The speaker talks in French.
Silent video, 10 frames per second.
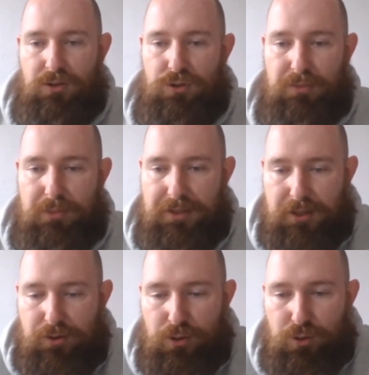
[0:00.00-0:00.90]
On est bien
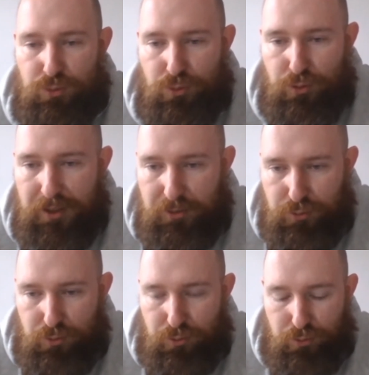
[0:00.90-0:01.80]
d'accord quand on regarde
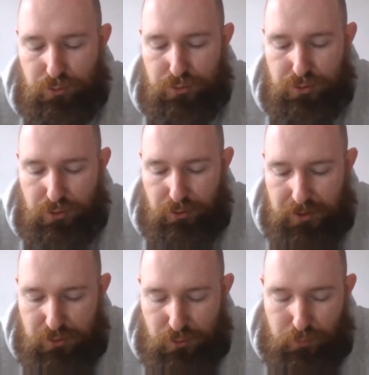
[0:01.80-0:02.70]
nos,
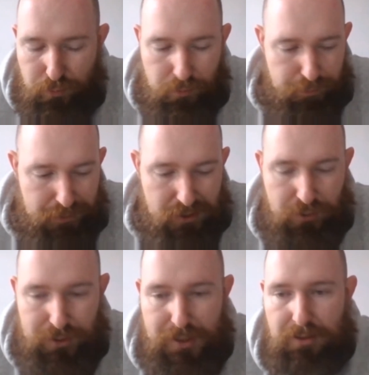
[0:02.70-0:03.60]
orientations
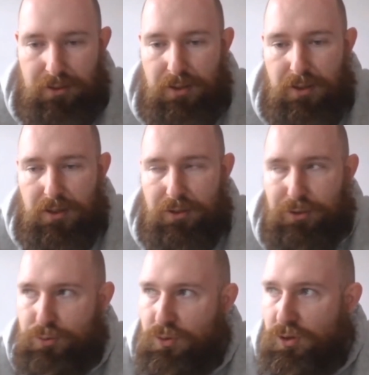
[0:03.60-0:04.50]
personnelles
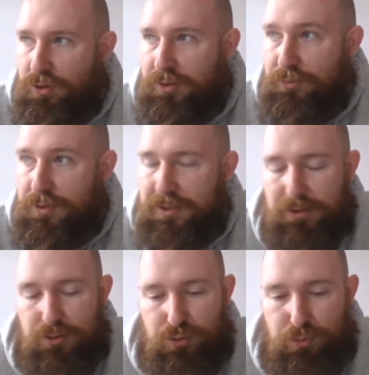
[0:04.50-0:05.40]
que euh, des fois c'est
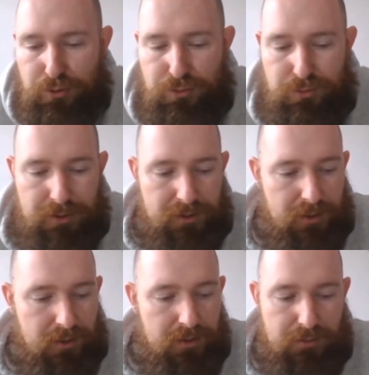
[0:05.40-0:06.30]
des
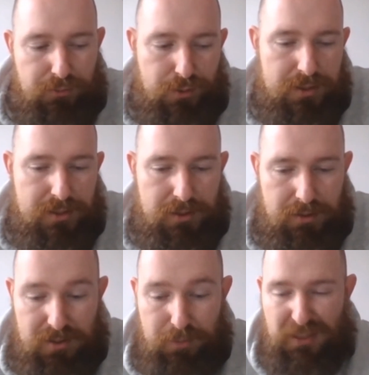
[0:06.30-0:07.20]
opportunités, des fois
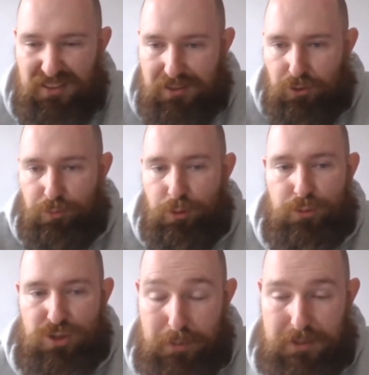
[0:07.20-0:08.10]
c'est par tâtonnement.
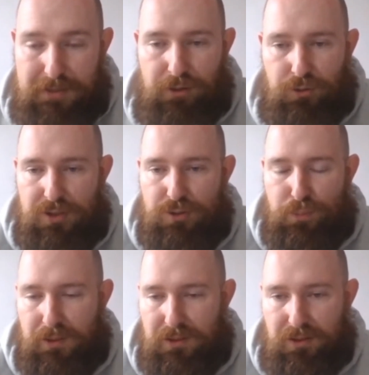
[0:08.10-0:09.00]
Moi j'appelle ça l'orientation
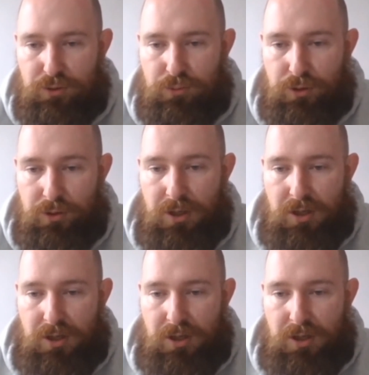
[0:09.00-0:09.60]
par tâtonnement.